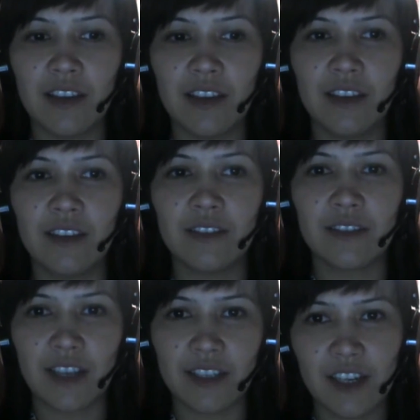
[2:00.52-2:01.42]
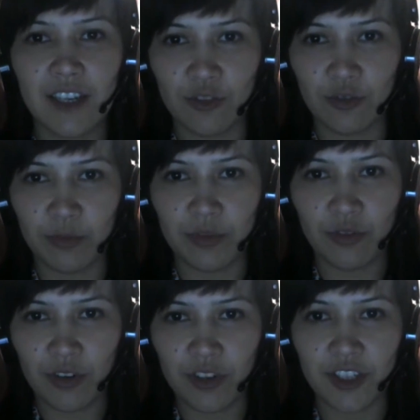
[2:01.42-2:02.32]
и сказали, что
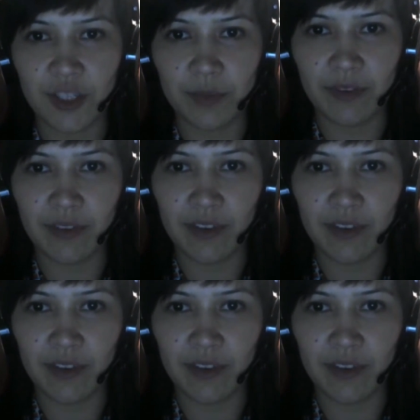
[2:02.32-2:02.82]
только через,